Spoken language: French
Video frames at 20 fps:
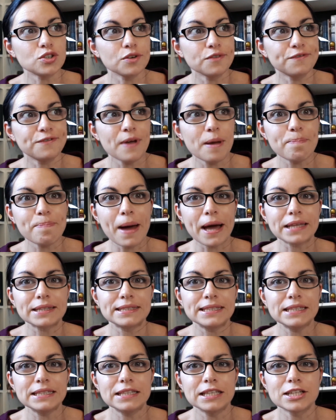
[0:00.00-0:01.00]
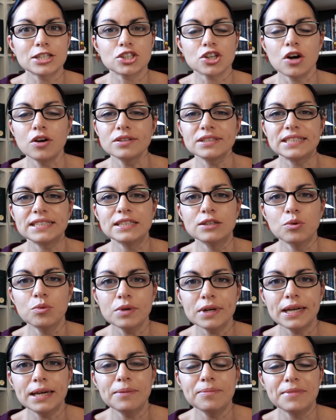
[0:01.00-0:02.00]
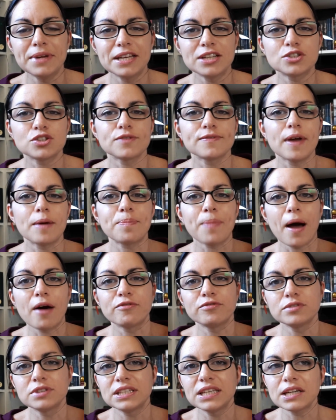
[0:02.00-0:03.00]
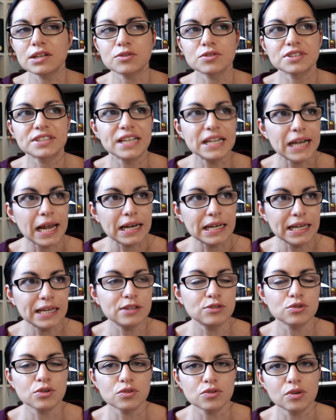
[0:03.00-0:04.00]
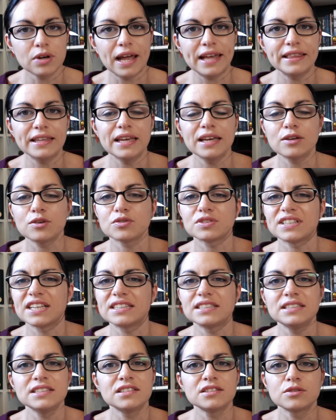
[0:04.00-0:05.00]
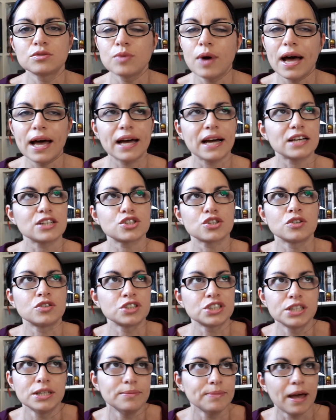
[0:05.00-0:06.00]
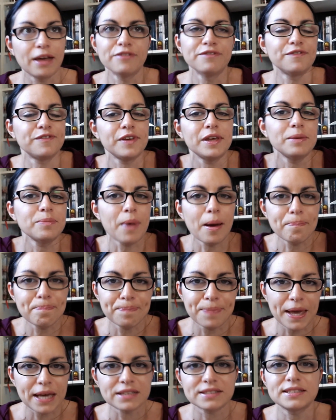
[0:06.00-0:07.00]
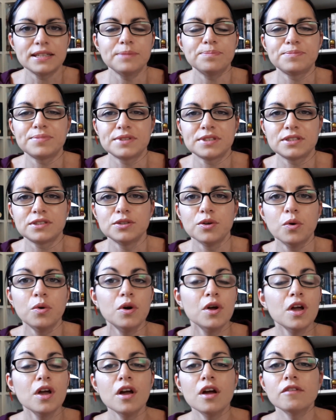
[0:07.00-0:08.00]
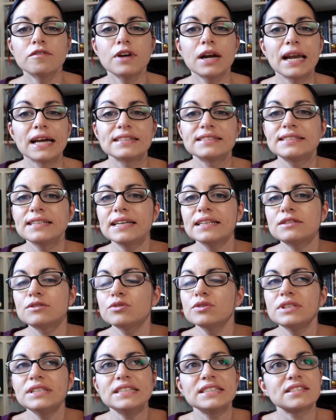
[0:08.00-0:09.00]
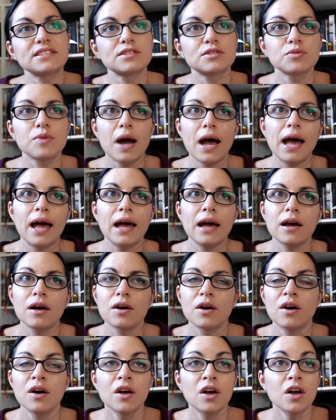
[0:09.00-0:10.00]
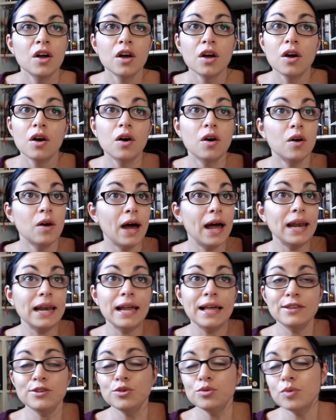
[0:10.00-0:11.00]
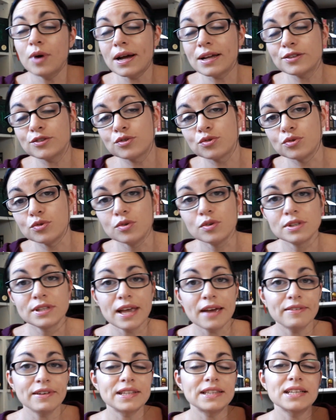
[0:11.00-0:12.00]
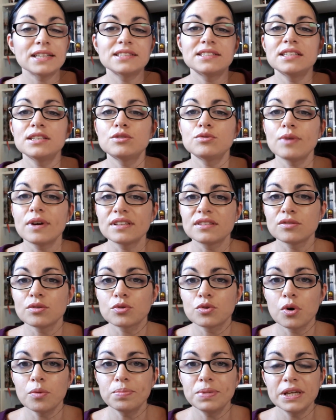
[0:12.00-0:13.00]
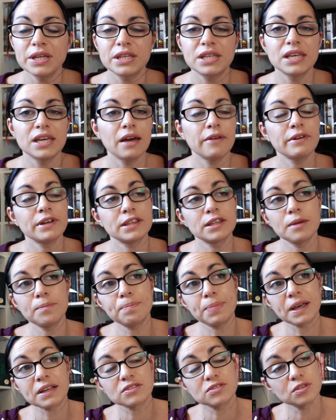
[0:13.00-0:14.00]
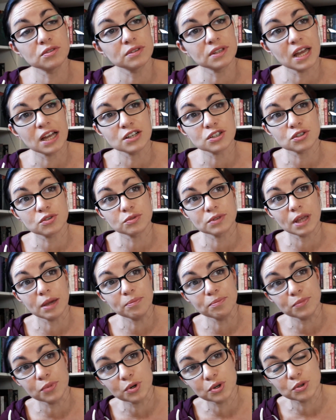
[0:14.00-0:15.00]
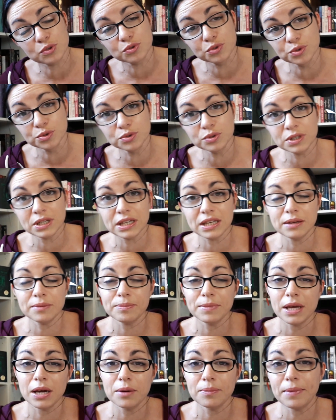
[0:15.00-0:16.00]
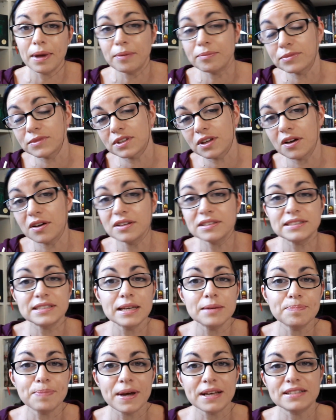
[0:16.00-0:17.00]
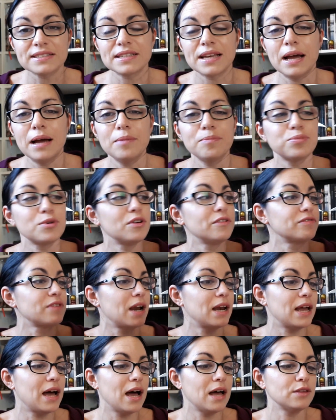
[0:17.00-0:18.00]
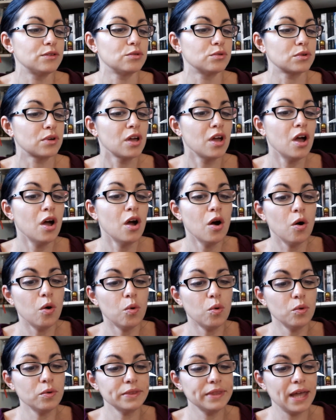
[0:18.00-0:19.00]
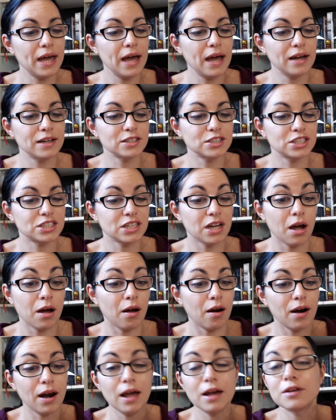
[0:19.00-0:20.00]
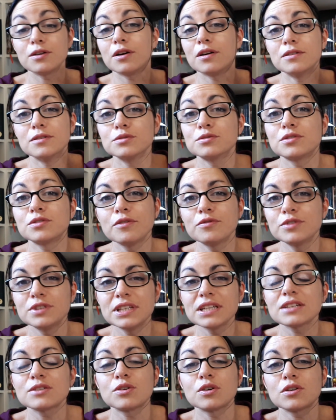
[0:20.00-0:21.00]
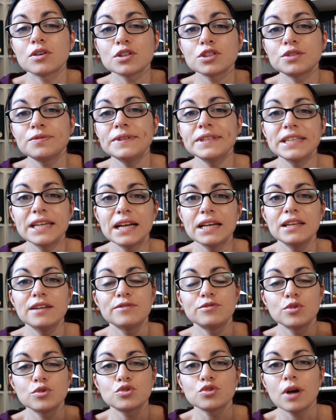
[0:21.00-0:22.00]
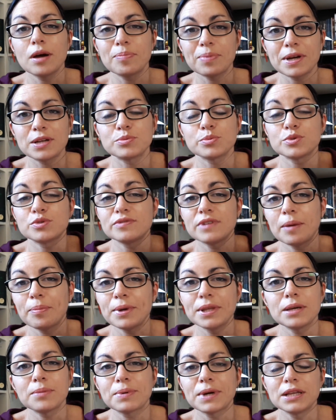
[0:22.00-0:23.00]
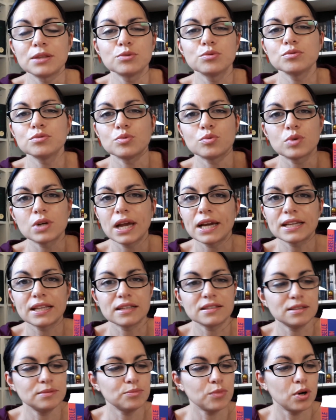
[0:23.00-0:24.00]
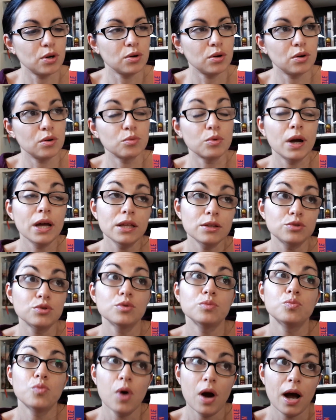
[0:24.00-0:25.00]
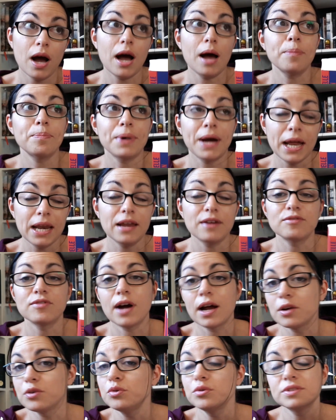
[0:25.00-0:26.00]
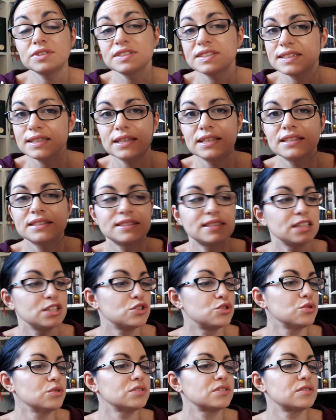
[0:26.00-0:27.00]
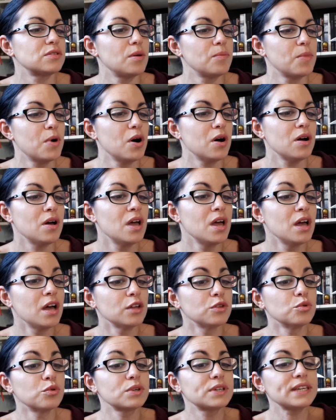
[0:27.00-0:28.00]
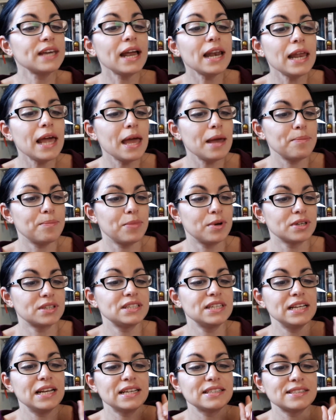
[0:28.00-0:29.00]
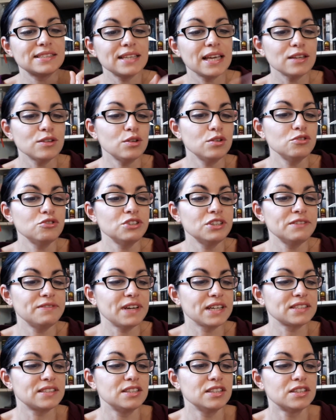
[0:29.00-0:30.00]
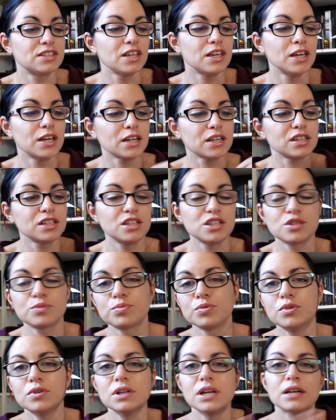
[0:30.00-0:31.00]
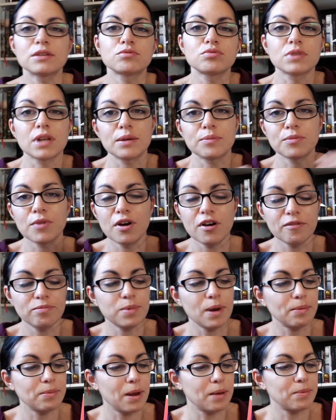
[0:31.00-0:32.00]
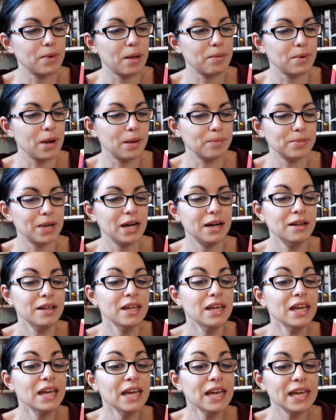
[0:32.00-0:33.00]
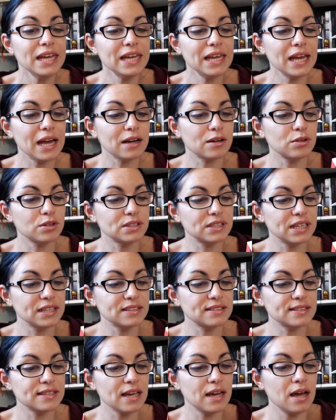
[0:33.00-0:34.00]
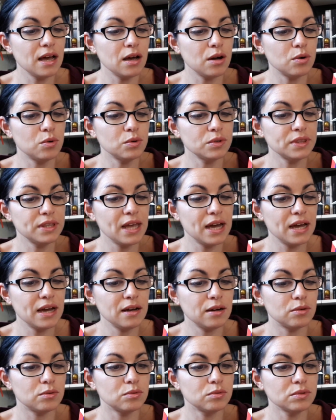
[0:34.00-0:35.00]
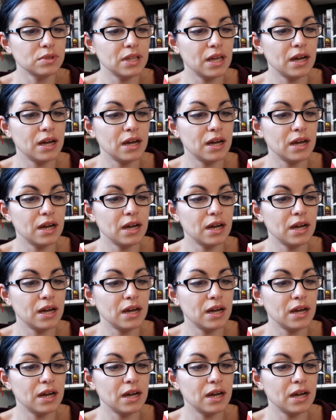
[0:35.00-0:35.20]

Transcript: je fais partie des gens qui ont aimé. Je vais pas vous dire que c'est la lecture de l'année, que cette histoire a changé ma vie, ma perception. Voilà, c'est une histoire euh, à la adulte, avec des situations compliquées, avec des personnages qu'on aime beaucoup et mais en même temps, c'est pas simple. Voilà, donc on a, alors là, euh, autant vous dire que quand je finis un livre, deux jours après, je me souviens pas des prénoms, donc là, quasiment, ouais, deux mois après l'avoir lu, c'est, c'est juste mort. Donc Caleb, qui est la star de l'université, riche, beau, il a toutes les meufs, blablabla, bla, bla, bla, Et à côté de ça, on a, on